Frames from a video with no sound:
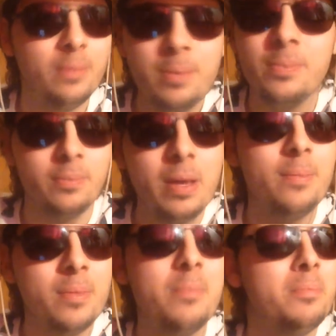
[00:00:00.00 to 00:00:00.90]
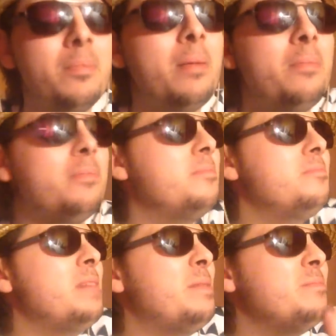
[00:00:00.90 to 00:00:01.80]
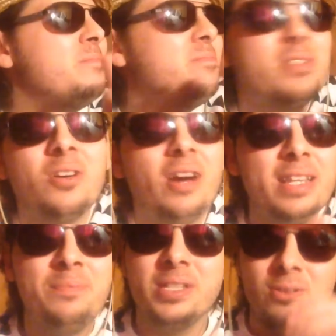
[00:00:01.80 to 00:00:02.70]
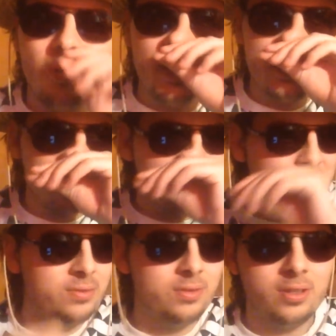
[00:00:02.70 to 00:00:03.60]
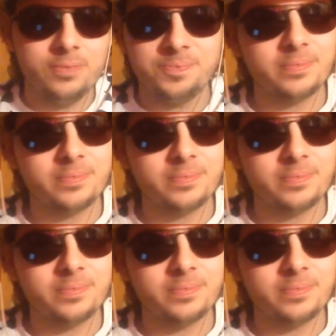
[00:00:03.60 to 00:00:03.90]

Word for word: Même, même, même, même Gohan et Piccolo, on va dire, compte tenu de,